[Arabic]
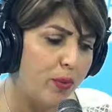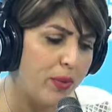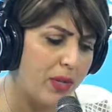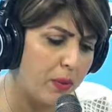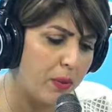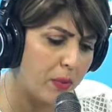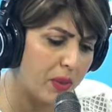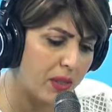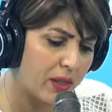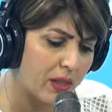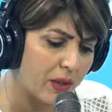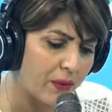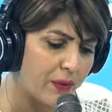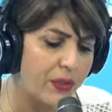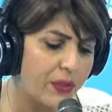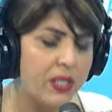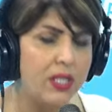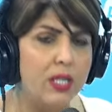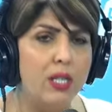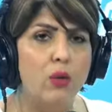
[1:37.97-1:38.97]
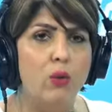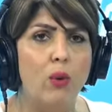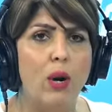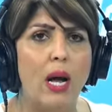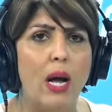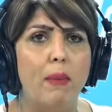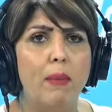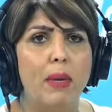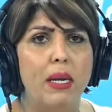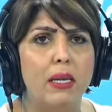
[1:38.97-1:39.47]
طيب، لبنان بالتفصيل
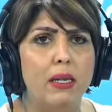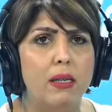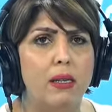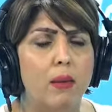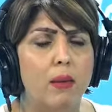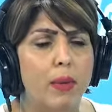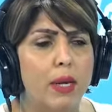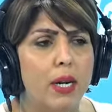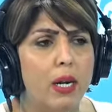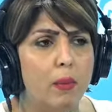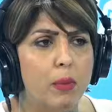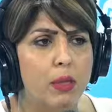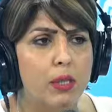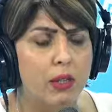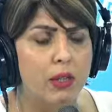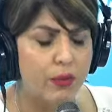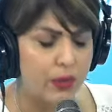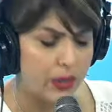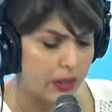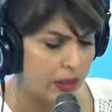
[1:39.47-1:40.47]
وعمليه البارح طيب، بالتفصيل